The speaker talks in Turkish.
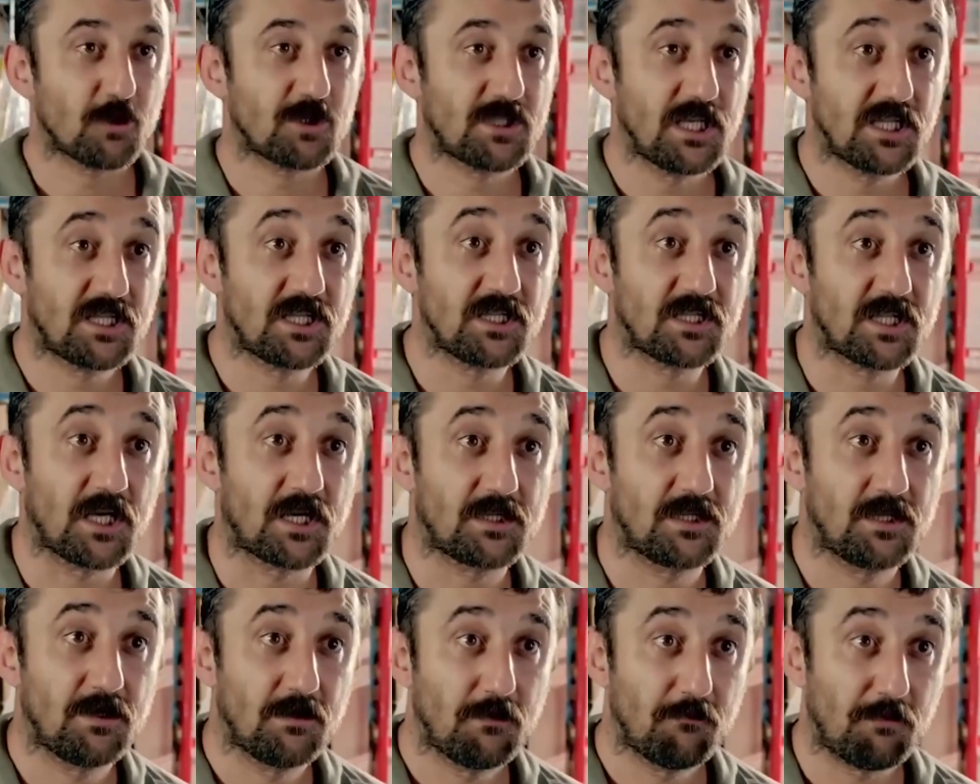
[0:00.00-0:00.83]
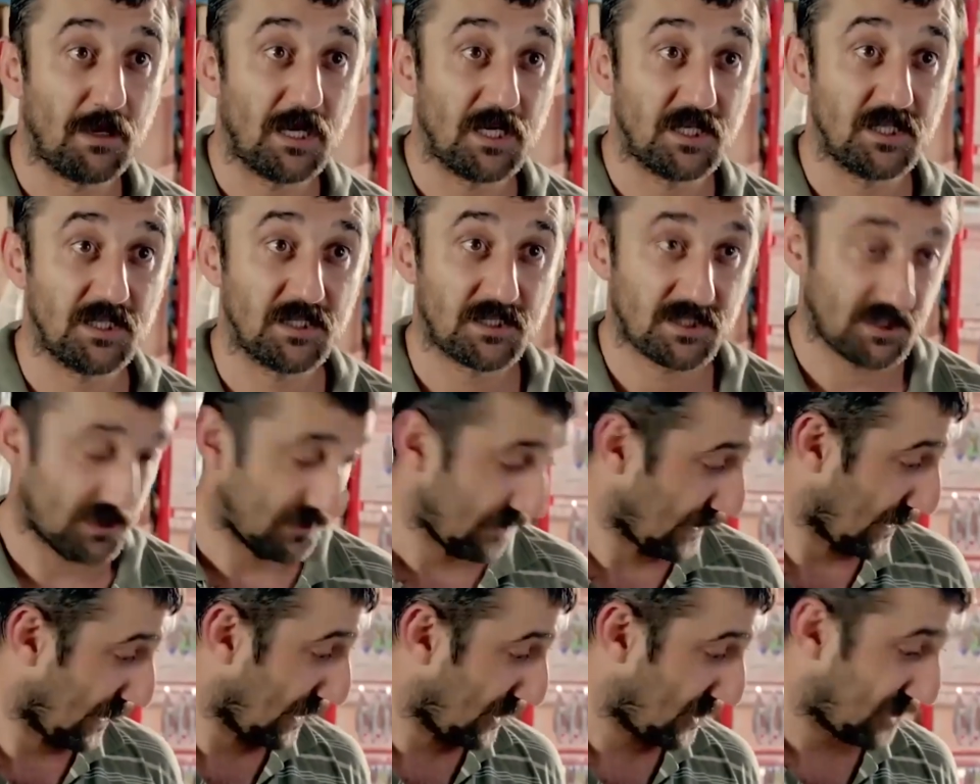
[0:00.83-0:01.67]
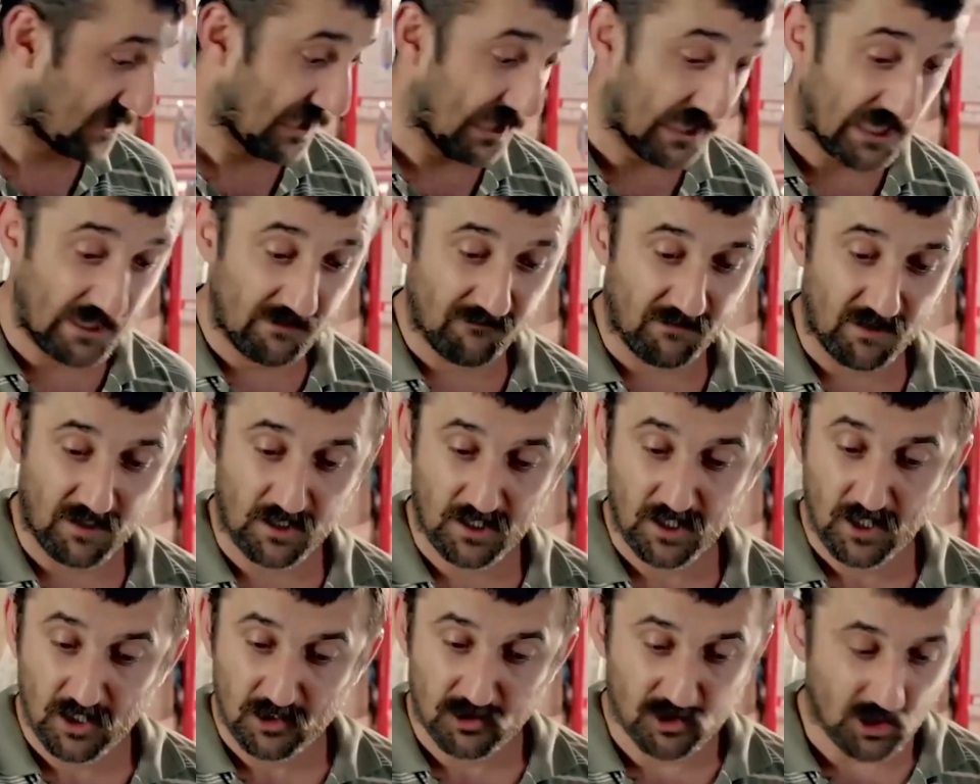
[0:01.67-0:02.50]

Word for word: Kilo zeytin tart, peynir, işte helva,